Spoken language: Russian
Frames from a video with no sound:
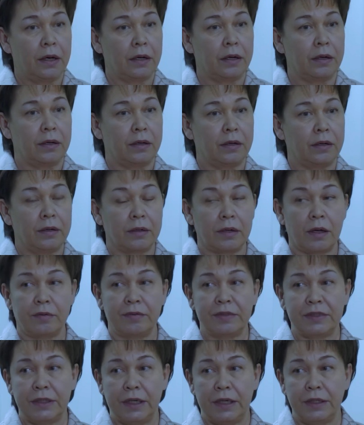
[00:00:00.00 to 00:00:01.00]
Э,
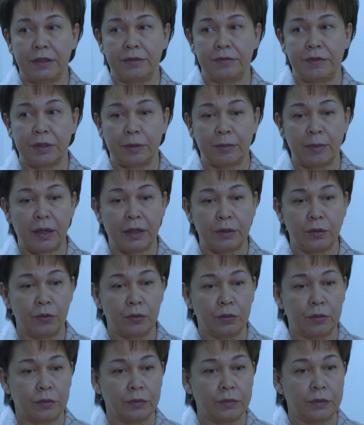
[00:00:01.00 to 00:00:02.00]
как вы знаете, в этом
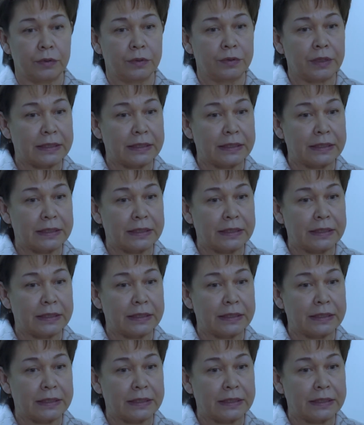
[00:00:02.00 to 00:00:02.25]
году,